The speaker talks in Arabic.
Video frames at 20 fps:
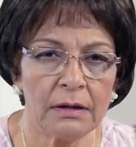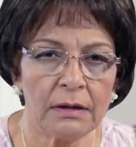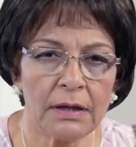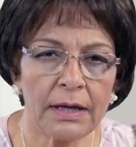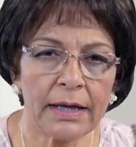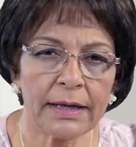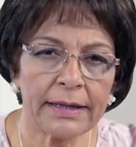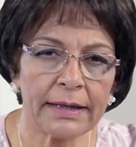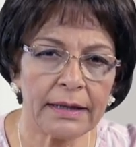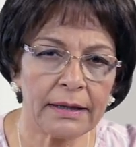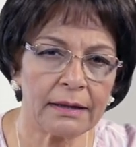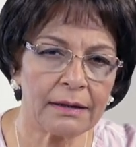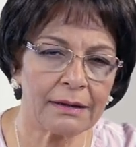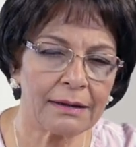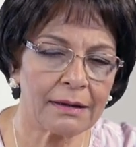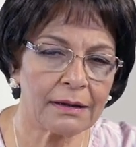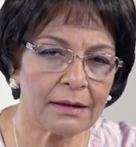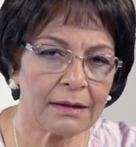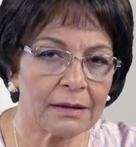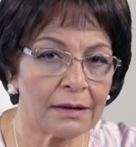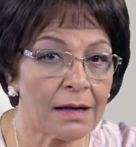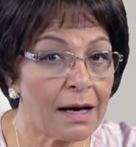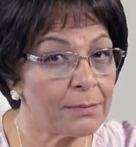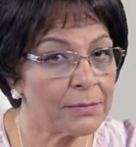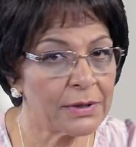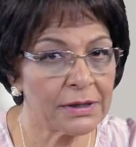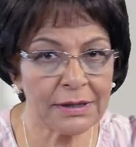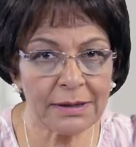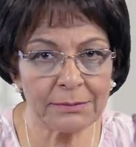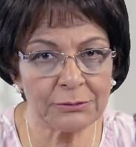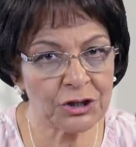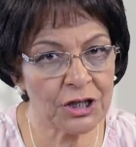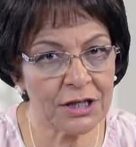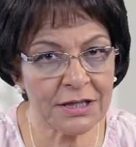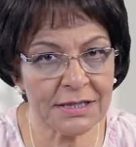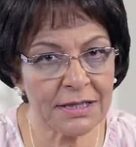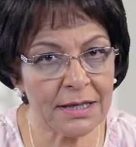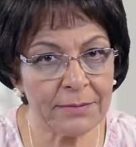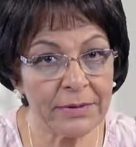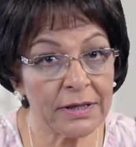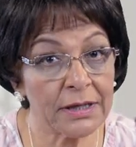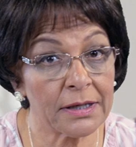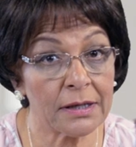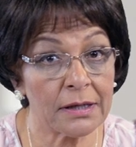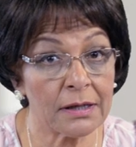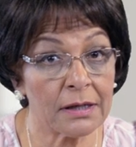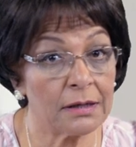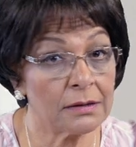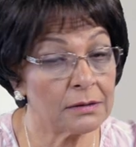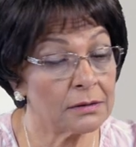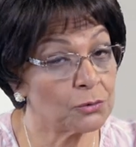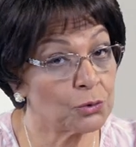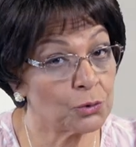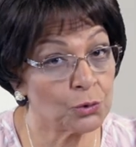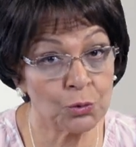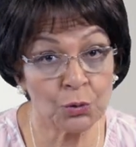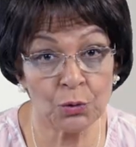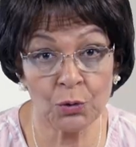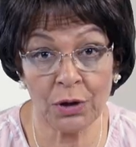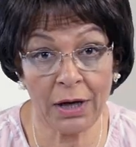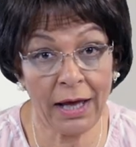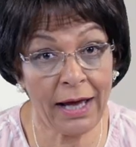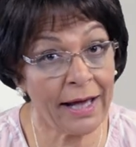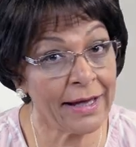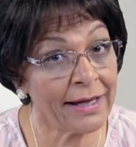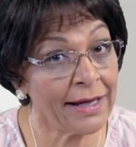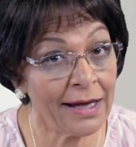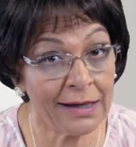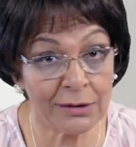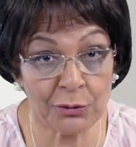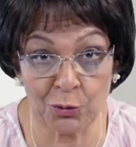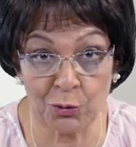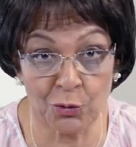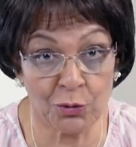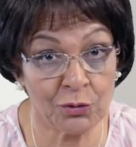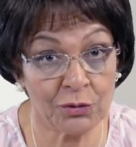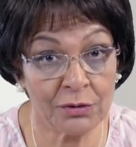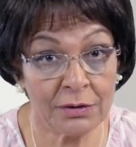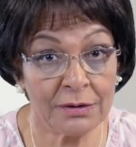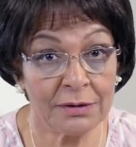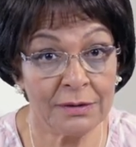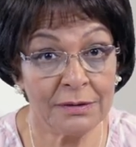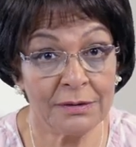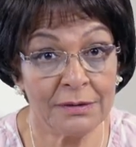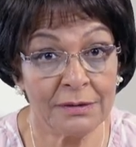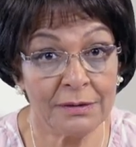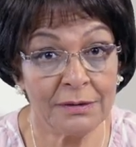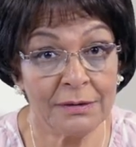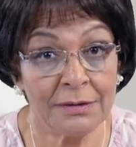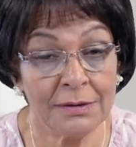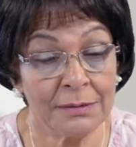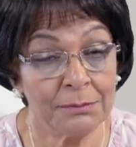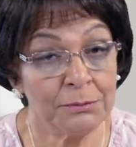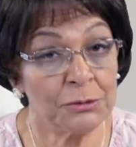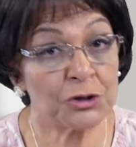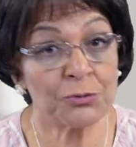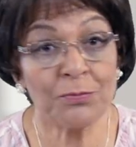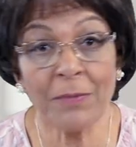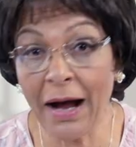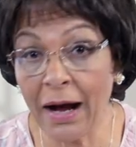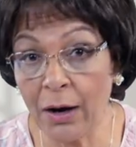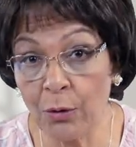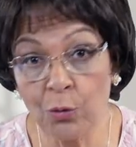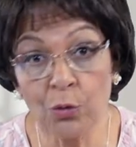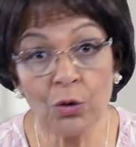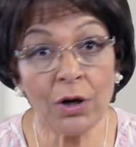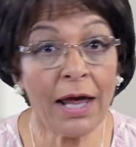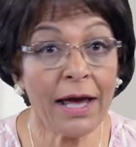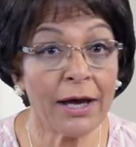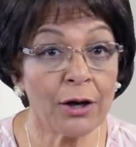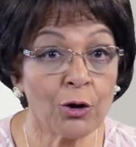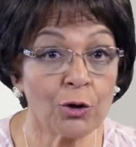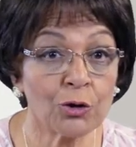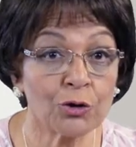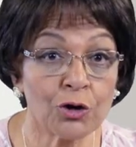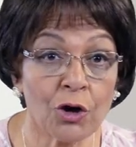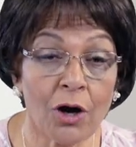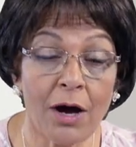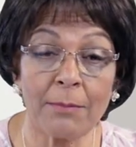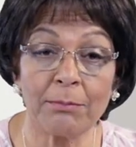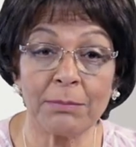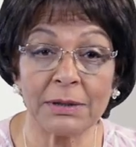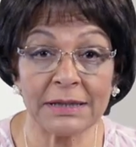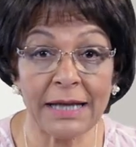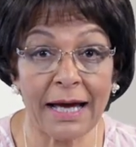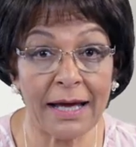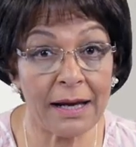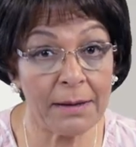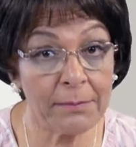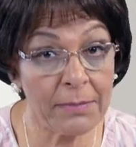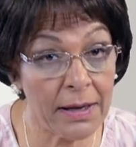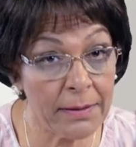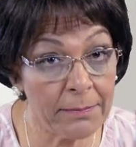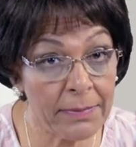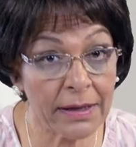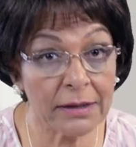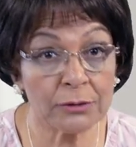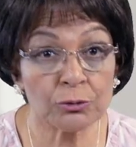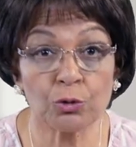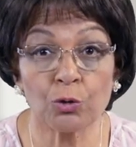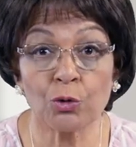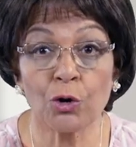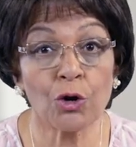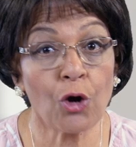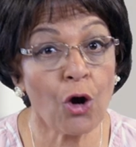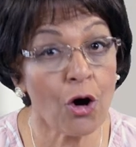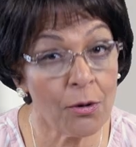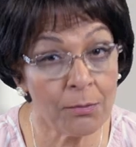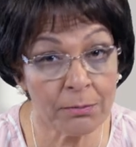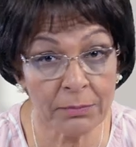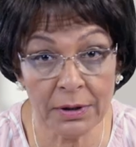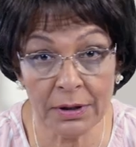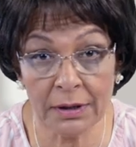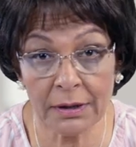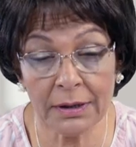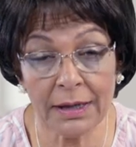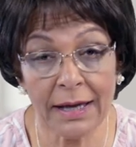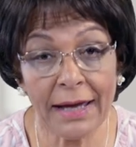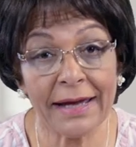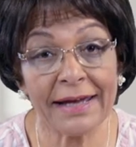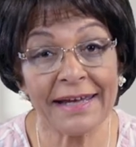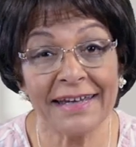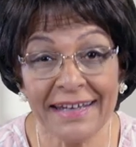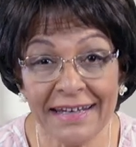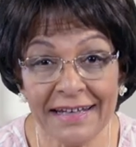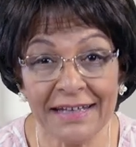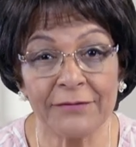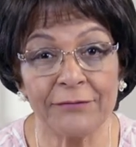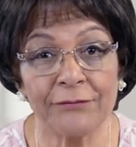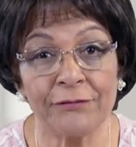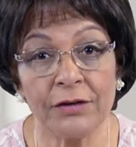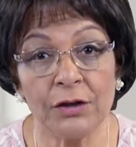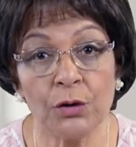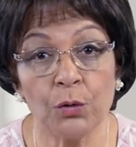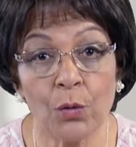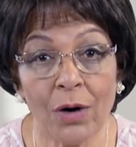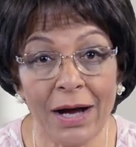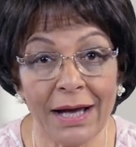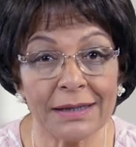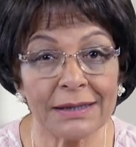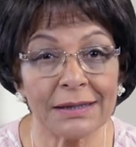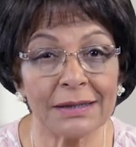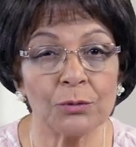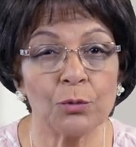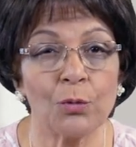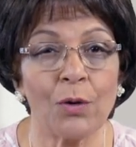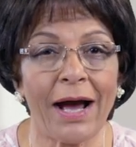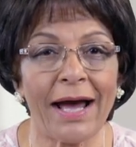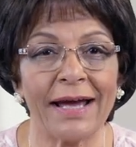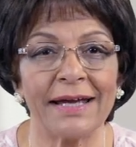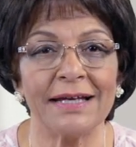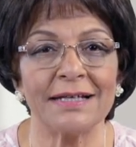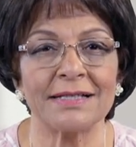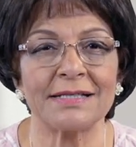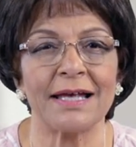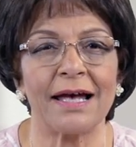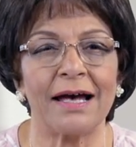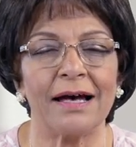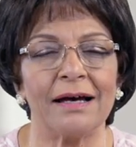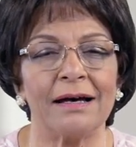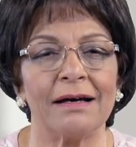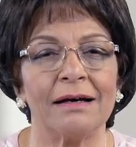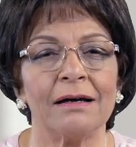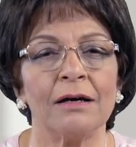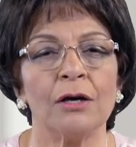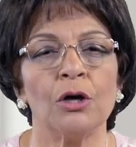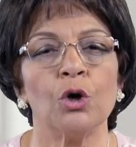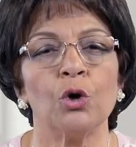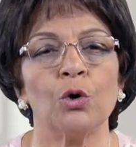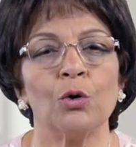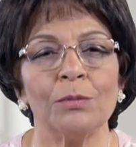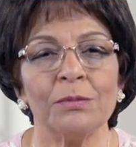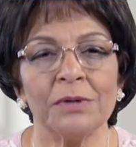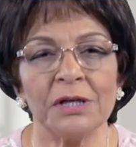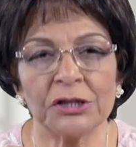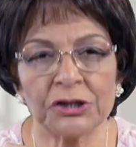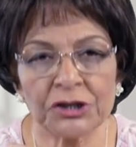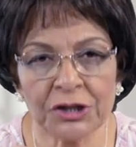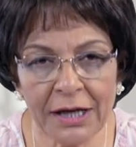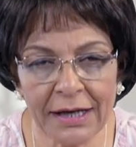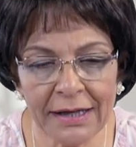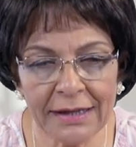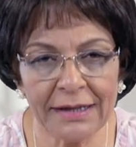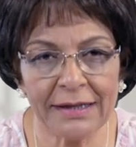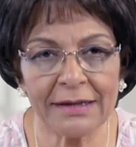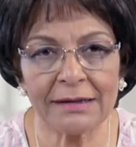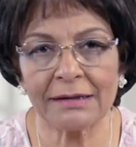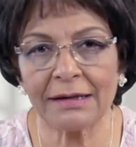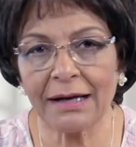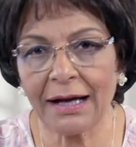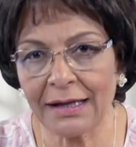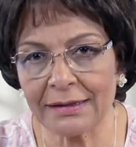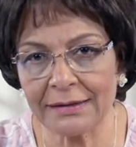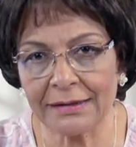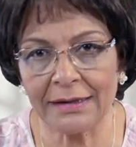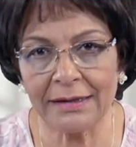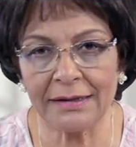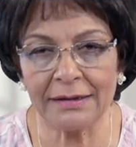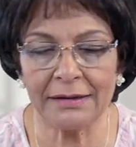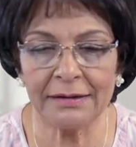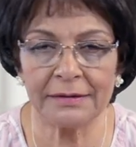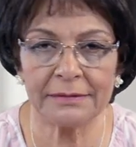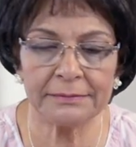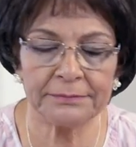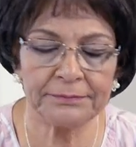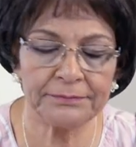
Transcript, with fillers: لكن الأمر ده مش هيستمر طول حياته مش معقول هيقعد يخبط على بابك طول العمر أكيد في وقت وهيزهق ومش هيرجع تاني